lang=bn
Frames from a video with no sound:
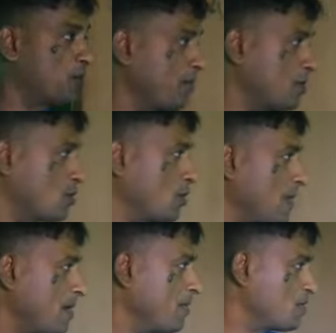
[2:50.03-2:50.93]
প্রবেশ
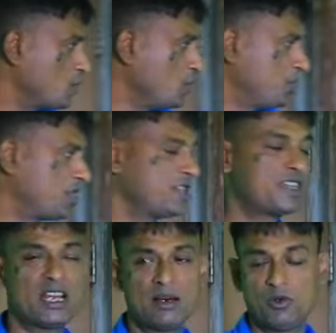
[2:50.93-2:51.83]
করবে আমি সুইচ
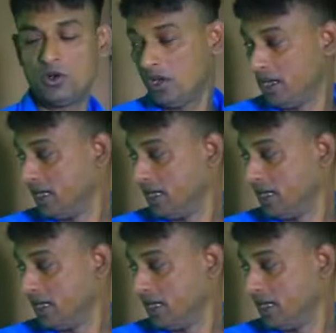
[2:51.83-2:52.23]
জ্বালাবো